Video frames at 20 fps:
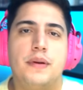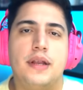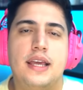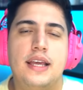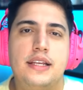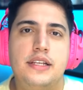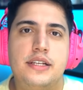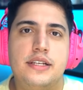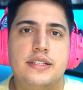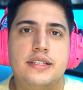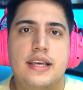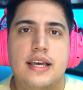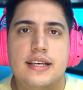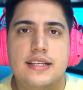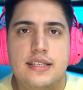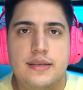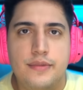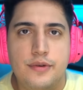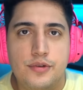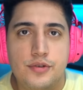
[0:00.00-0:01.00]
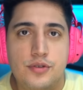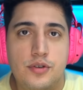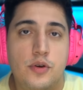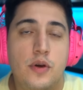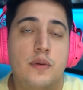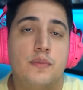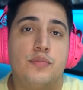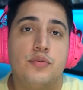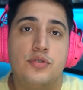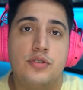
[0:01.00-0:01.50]
pra quem disse que esse meu sonho
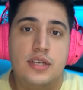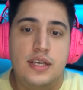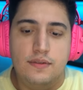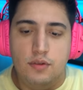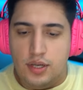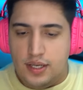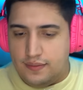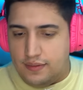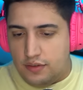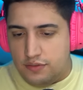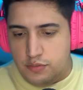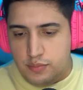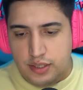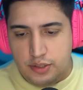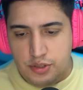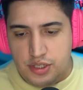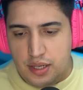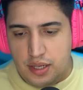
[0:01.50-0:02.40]
é impossível, que a Valve, mano,